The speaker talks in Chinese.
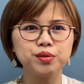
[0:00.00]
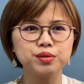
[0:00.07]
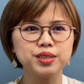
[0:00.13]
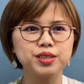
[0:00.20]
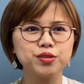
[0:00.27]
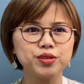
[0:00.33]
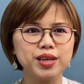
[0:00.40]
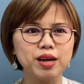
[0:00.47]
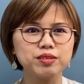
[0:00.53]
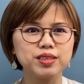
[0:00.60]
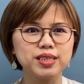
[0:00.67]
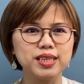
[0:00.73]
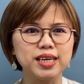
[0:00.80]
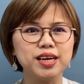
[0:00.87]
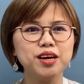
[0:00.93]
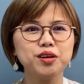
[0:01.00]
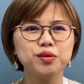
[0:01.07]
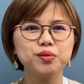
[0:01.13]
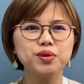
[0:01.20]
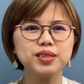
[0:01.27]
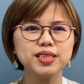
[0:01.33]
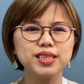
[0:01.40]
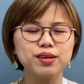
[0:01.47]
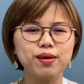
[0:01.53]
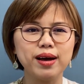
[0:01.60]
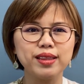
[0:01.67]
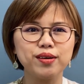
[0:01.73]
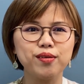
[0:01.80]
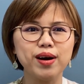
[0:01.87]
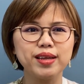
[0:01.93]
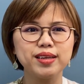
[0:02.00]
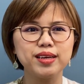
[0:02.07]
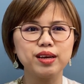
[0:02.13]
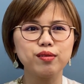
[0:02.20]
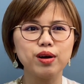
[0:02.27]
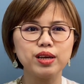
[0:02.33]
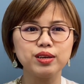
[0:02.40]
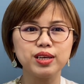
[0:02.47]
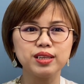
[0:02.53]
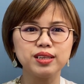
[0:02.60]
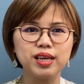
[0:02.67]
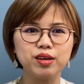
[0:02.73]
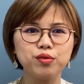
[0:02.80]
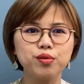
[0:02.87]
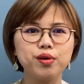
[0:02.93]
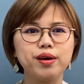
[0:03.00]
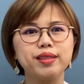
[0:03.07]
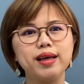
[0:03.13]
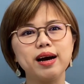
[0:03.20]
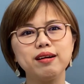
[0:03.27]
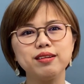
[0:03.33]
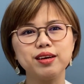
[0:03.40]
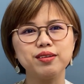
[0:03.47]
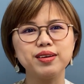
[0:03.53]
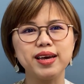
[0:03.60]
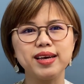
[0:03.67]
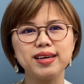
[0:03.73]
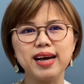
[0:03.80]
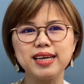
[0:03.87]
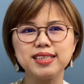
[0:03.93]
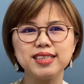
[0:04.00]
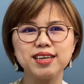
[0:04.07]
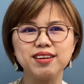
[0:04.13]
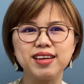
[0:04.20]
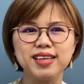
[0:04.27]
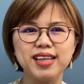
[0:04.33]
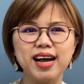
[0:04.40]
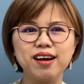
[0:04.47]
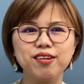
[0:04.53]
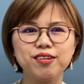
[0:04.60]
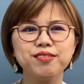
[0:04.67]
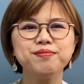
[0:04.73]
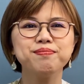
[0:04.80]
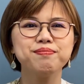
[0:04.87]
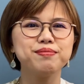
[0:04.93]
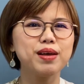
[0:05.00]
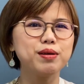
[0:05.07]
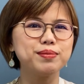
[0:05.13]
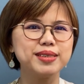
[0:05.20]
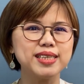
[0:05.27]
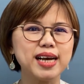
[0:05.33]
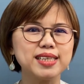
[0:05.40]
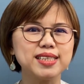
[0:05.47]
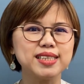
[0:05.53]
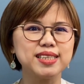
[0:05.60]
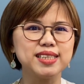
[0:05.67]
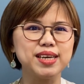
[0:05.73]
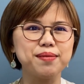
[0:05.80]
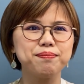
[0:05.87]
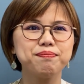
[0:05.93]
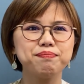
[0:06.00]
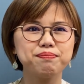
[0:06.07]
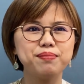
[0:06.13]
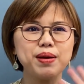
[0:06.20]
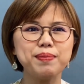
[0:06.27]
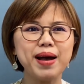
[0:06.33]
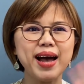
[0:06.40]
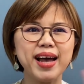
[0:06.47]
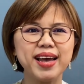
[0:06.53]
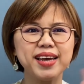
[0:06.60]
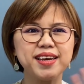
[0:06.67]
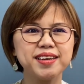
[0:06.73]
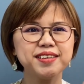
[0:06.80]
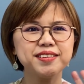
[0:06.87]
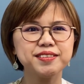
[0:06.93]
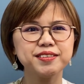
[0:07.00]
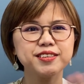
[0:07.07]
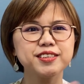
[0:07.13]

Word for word: News 就到这里，如果喜欢的话呢，也欢迎订阅，然后留言，开启小铃铛哦。那我们下次见，拜拜。